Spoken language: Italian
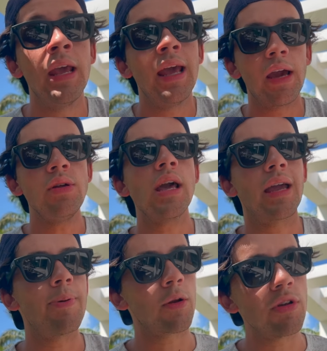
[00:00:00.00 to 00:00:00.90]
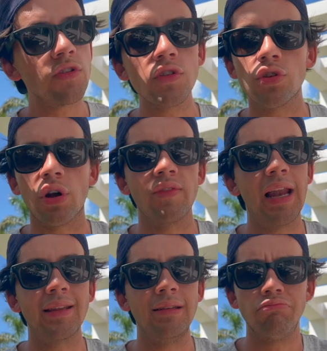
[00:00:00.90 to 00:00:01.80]
E quindi anche per questo si sono
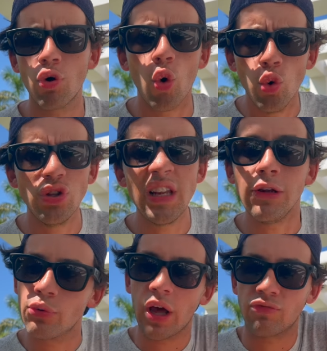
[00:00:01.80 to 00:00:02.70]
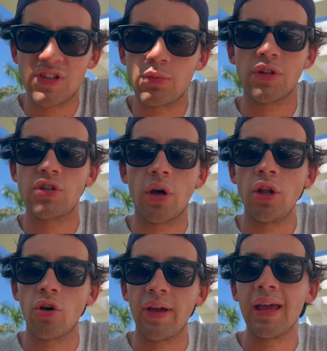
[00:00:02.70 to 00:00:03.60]
rivelati utili in una
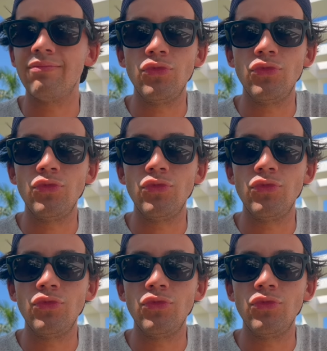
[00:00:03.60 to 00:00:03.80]
situazione dove